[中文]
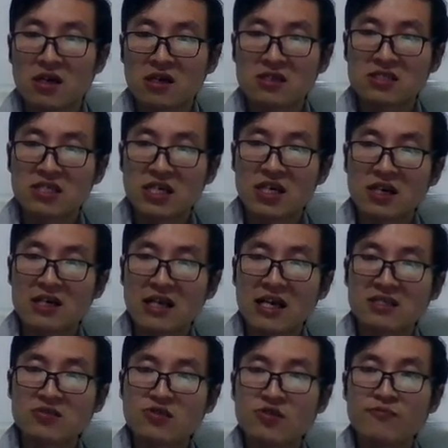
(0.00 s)
邪恶来
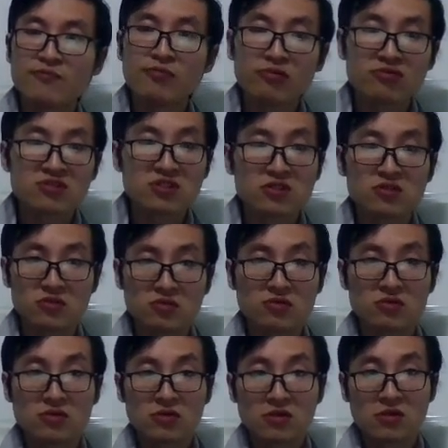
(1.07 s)
自于不知足，
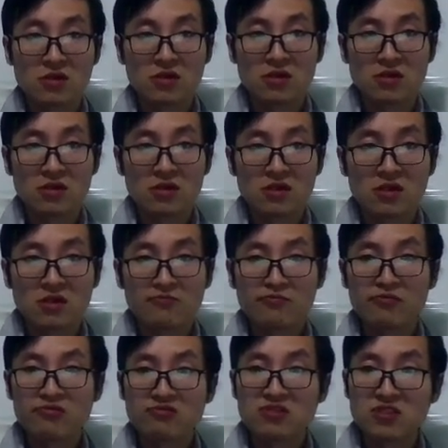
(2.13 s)

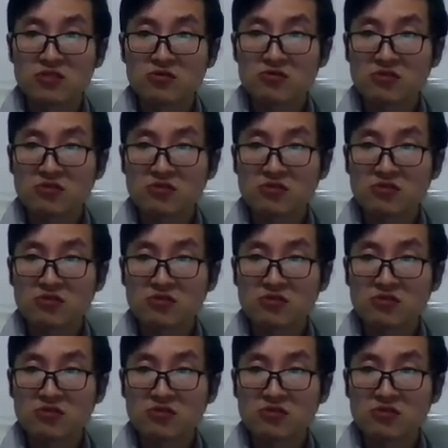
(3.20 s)
不知足